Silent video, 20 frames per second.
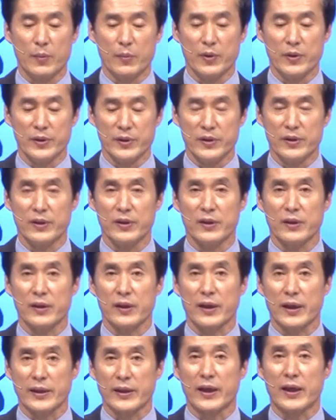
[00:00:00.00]
먼저
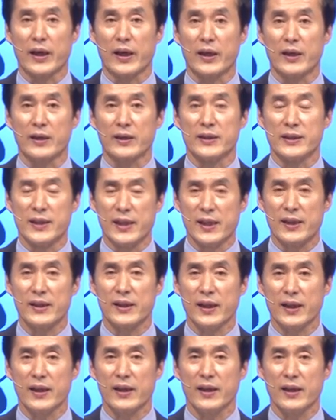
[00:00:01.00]
깨달아질
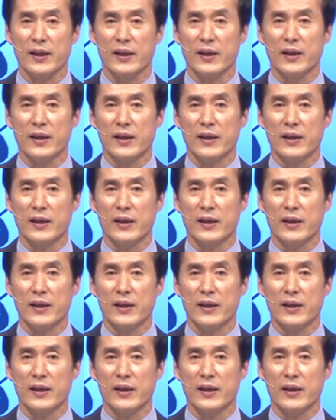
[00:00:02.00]
때